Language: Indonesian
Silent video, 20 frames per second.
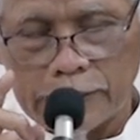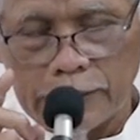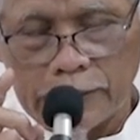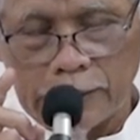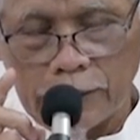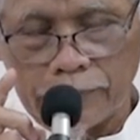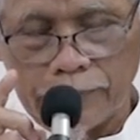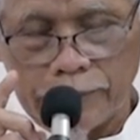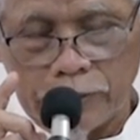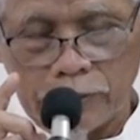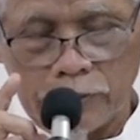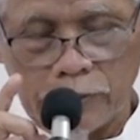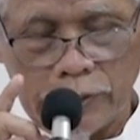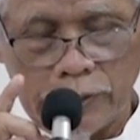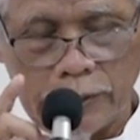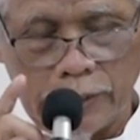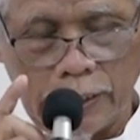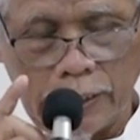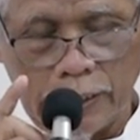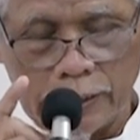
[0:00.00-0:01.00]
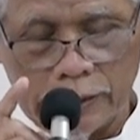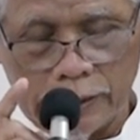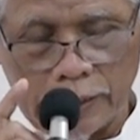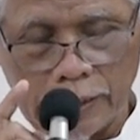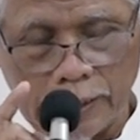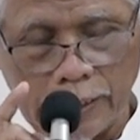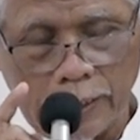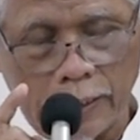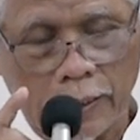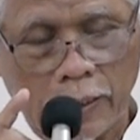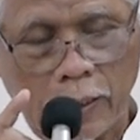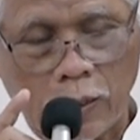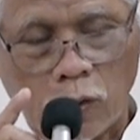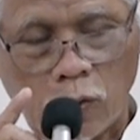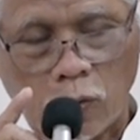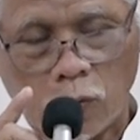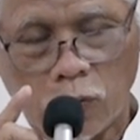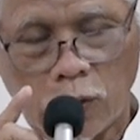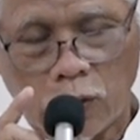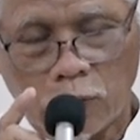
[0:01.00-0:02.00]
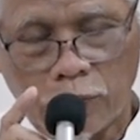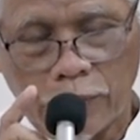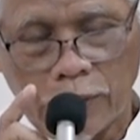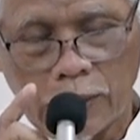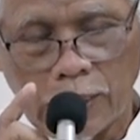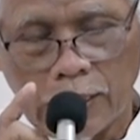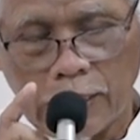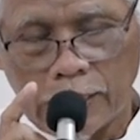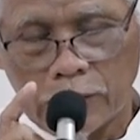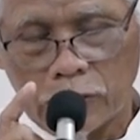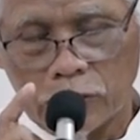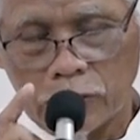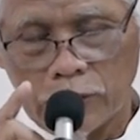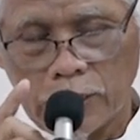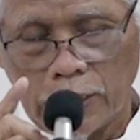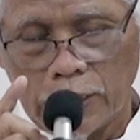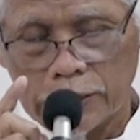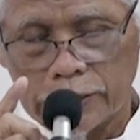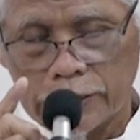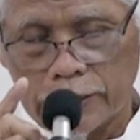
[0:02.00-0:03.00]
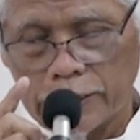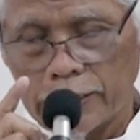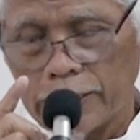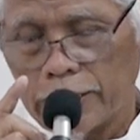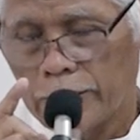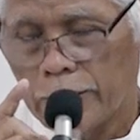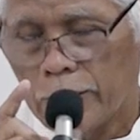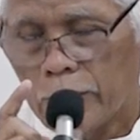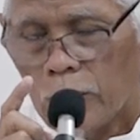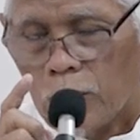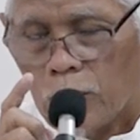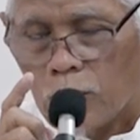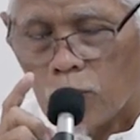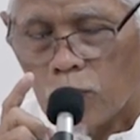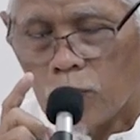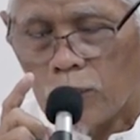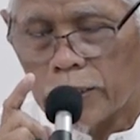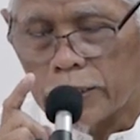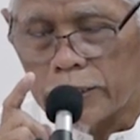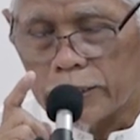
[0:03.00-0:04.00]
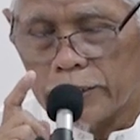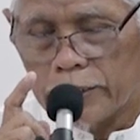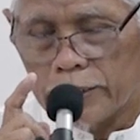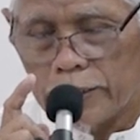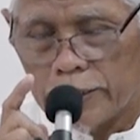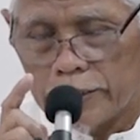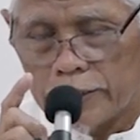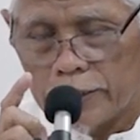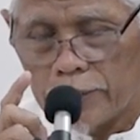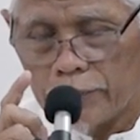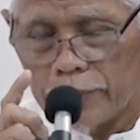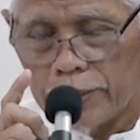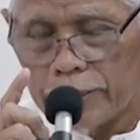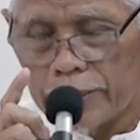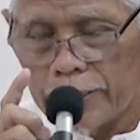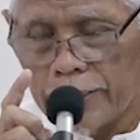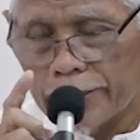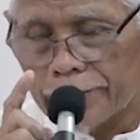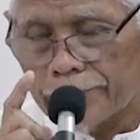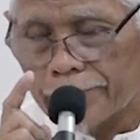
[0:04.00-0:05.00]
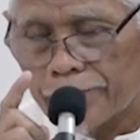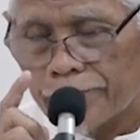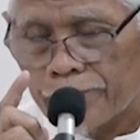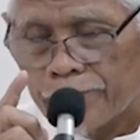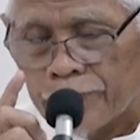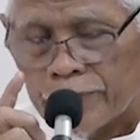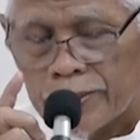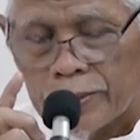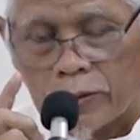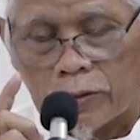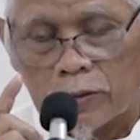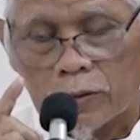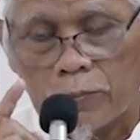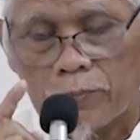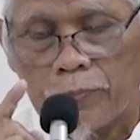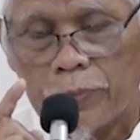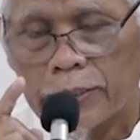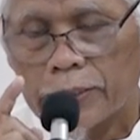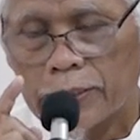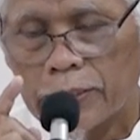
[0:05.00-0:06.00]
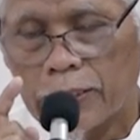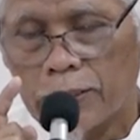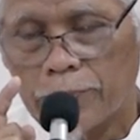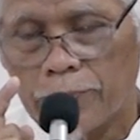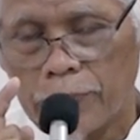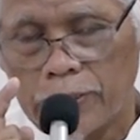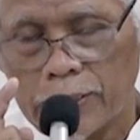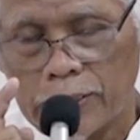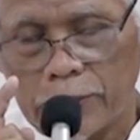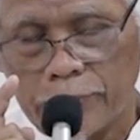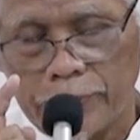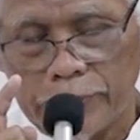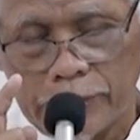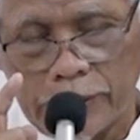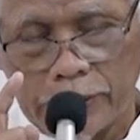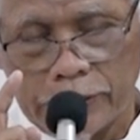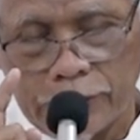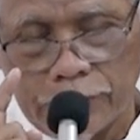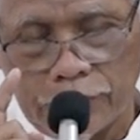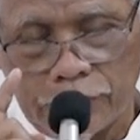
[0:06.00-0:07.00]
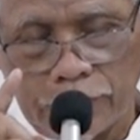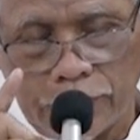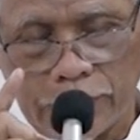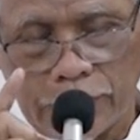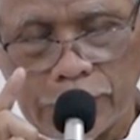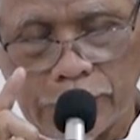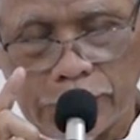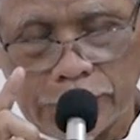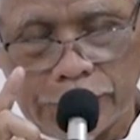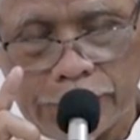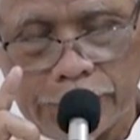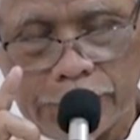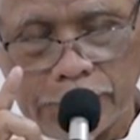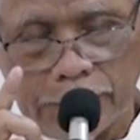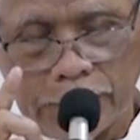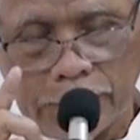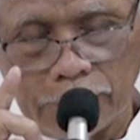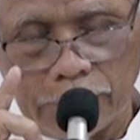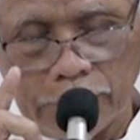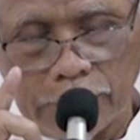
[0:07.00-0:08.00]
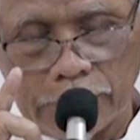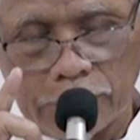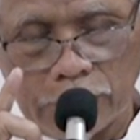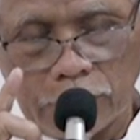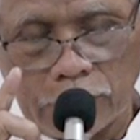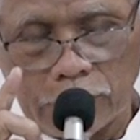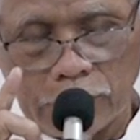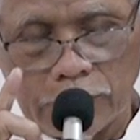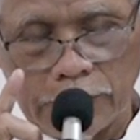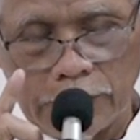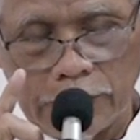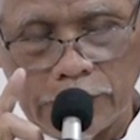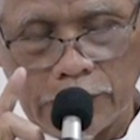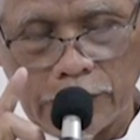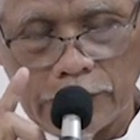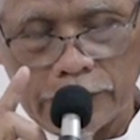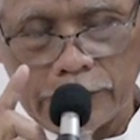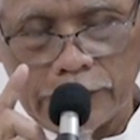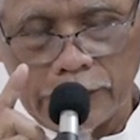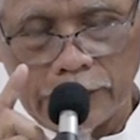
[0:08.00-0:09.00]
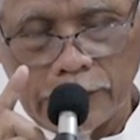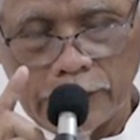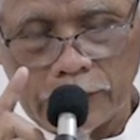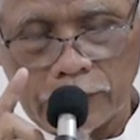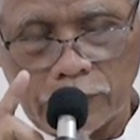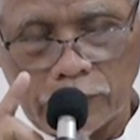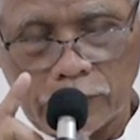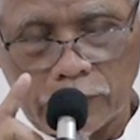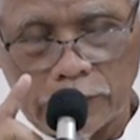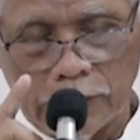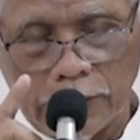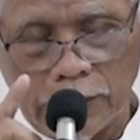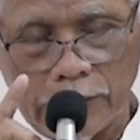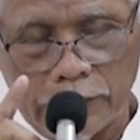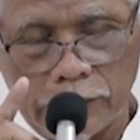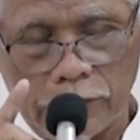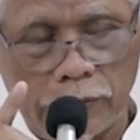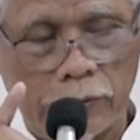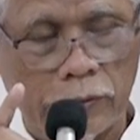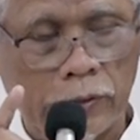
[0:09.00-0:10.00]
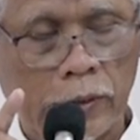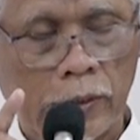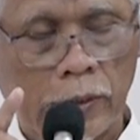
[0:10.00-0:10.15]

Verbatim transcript: atina fid dunya hasanah wa fil akhirati hasanah وقنا عذاب النار ربنا هب لنا من أزواجنا وذرياتنا قرة أعين